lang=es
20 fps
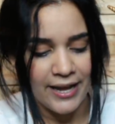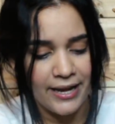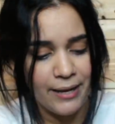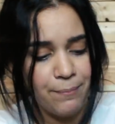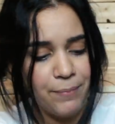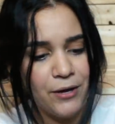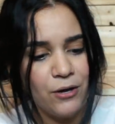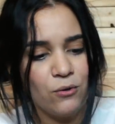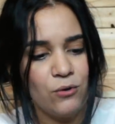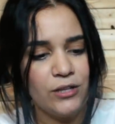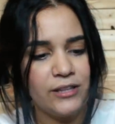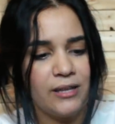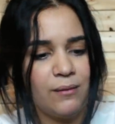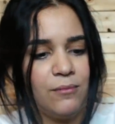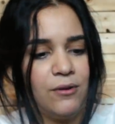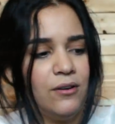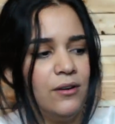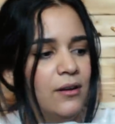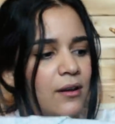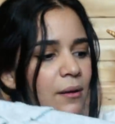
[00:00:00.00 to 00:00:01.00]
Y por
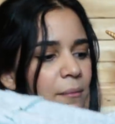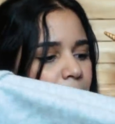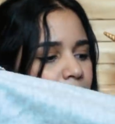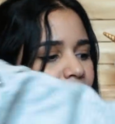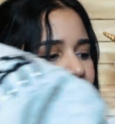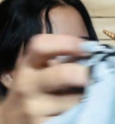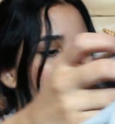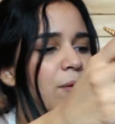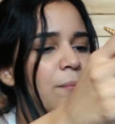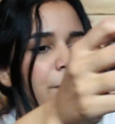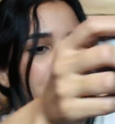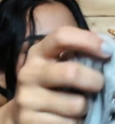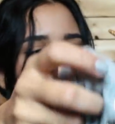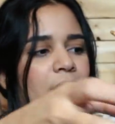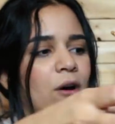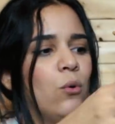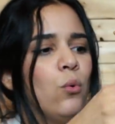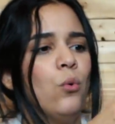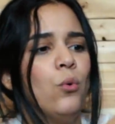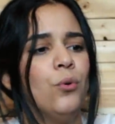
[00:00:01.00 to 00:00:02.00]
último, me
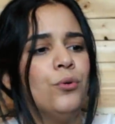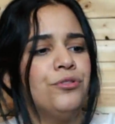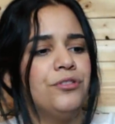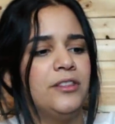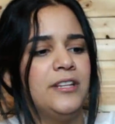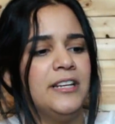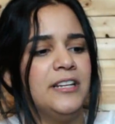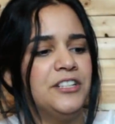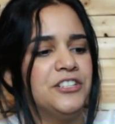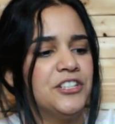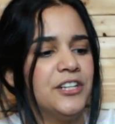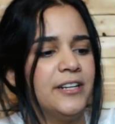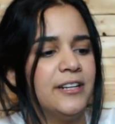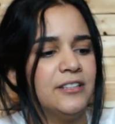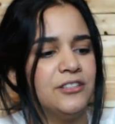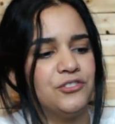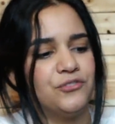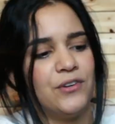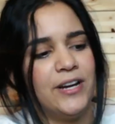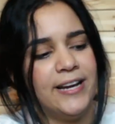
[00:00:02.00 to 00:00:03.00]
compré un
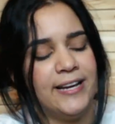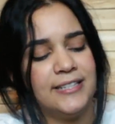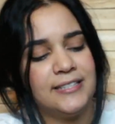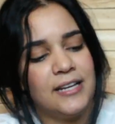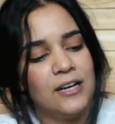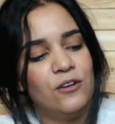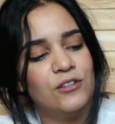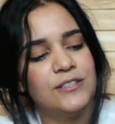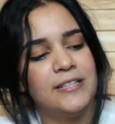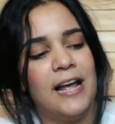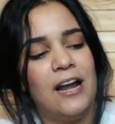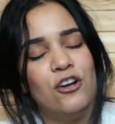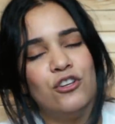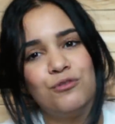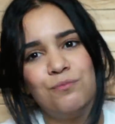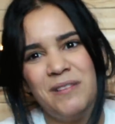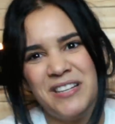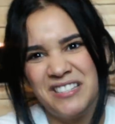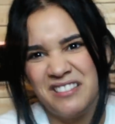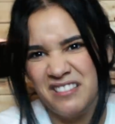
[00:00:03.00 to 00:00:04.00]
teacher dress, o sea,
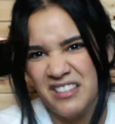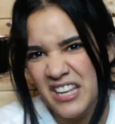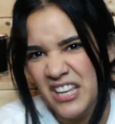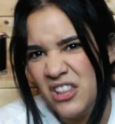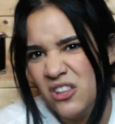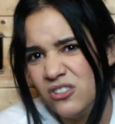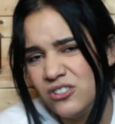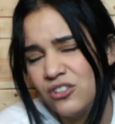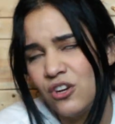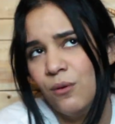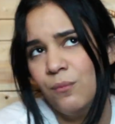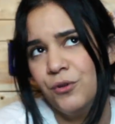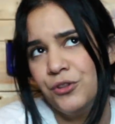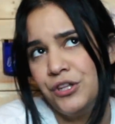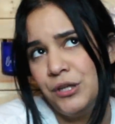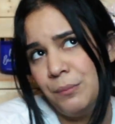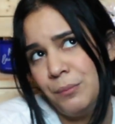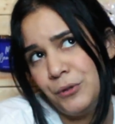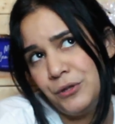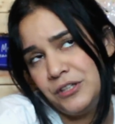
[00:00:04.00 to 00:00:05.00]
los vestidos como
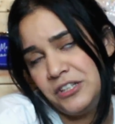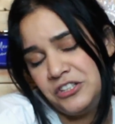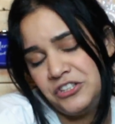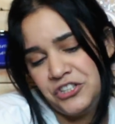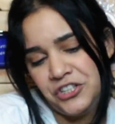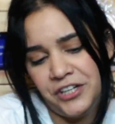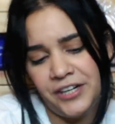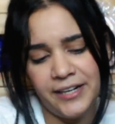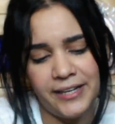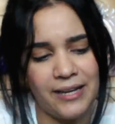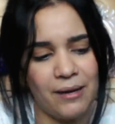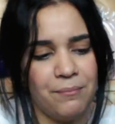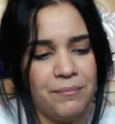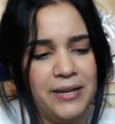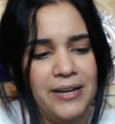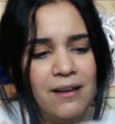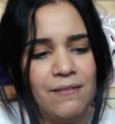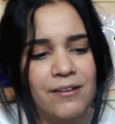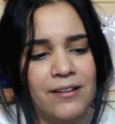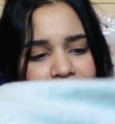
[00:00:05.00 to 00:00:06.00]
tipo teacher, que a
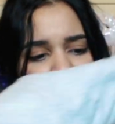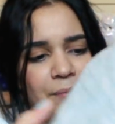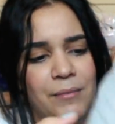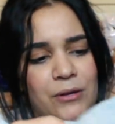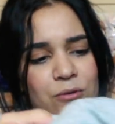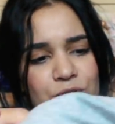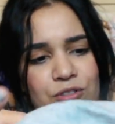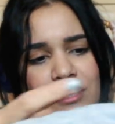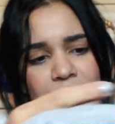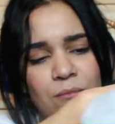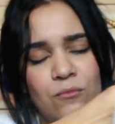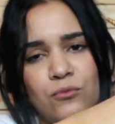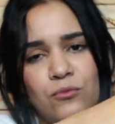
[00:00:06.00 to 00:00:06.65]
mí la verdad me gustan